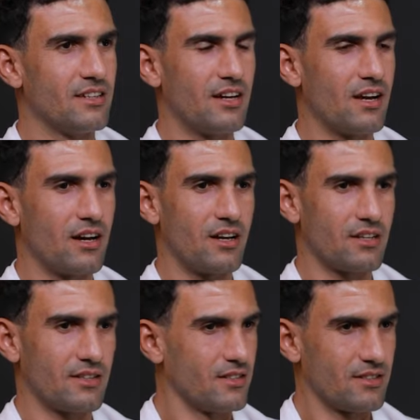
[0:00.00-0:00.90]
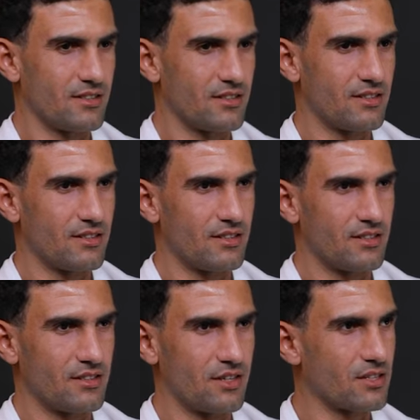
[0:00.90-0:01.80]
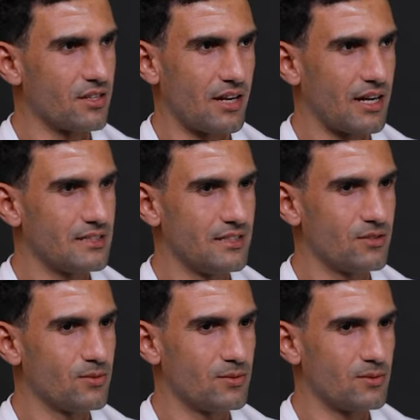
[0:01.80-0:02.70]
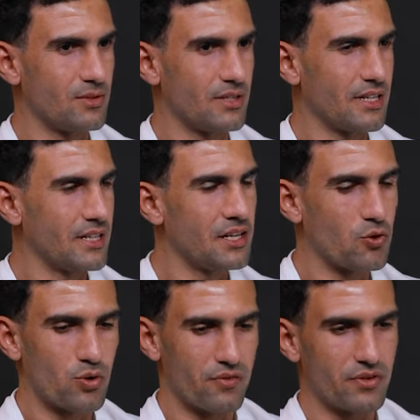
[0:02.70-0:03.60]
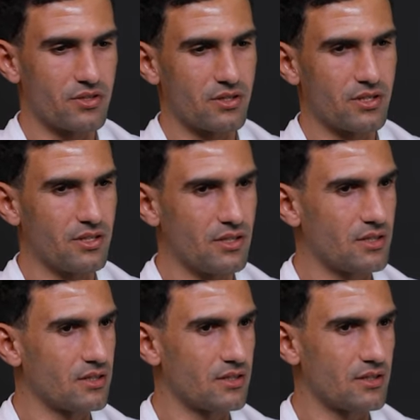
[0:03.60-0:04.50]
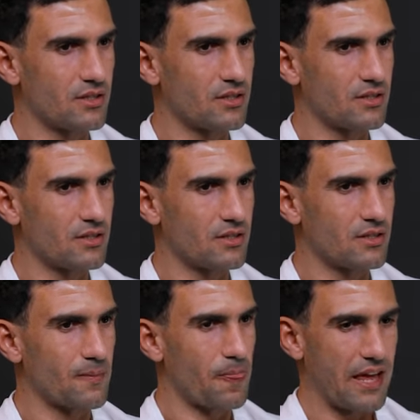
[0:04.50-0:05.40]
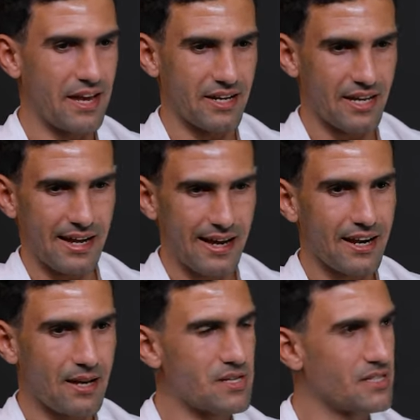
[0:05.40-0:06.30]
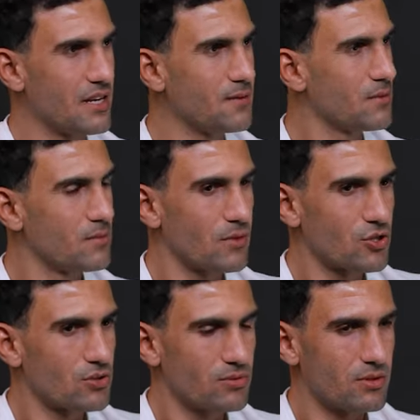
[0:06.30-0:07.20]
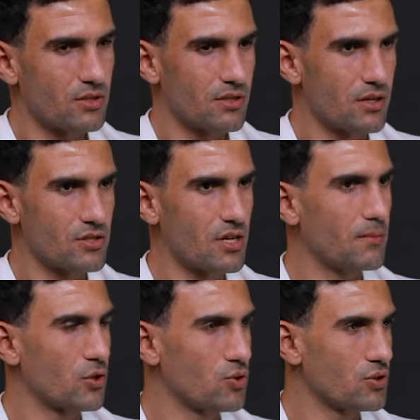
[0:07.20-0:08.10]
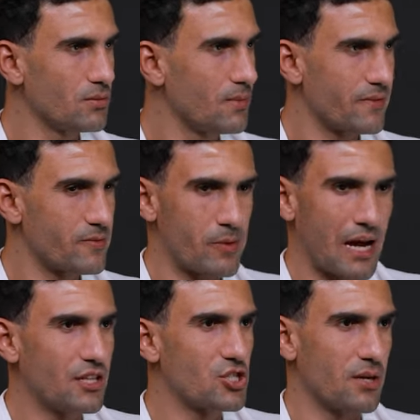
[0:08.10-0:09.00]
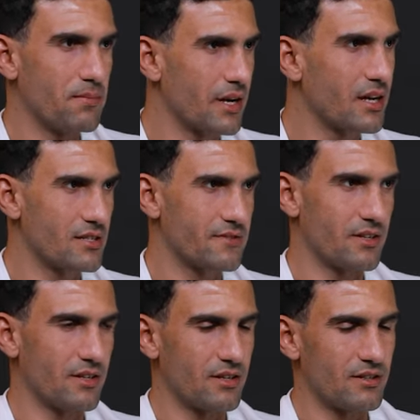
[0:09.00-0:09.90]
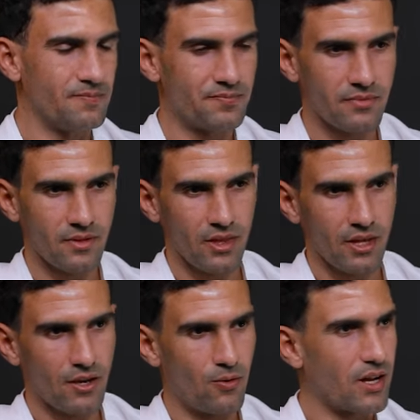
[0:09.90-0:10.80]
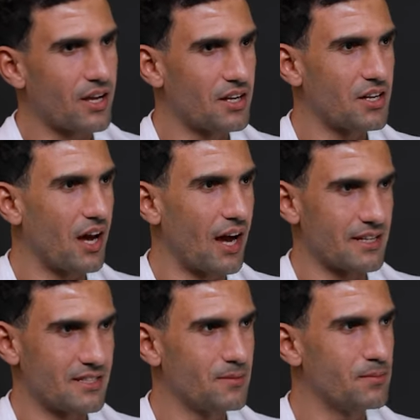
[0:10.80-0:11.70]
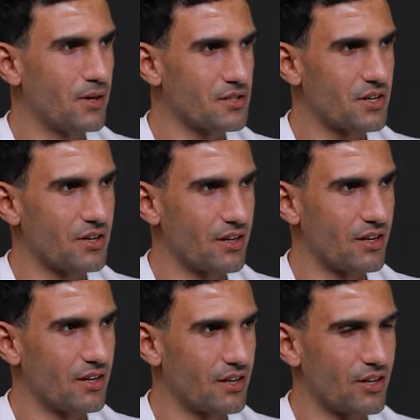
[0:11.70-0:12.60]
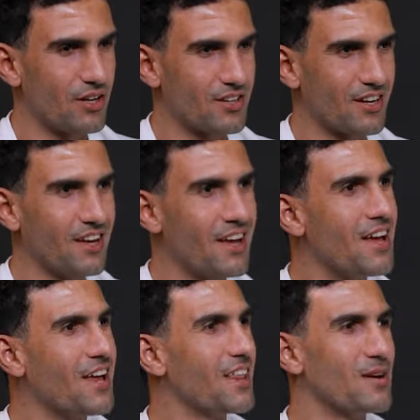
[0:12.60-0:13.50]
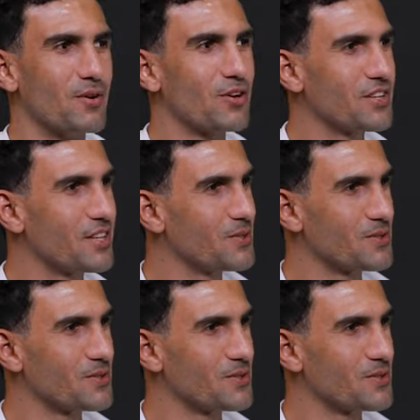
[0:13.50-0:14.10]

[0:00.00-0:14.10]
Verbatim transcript: لا لا هي اللقطه عدت ولان احنا كنا الفتره دي آه، يعني كان اخر خمس دقائق للماتش وخلاص احنا مضغوطين ما حدش كان مركز في ال... ولكن انا حسيت باثر اللقطه لما رحت الدوري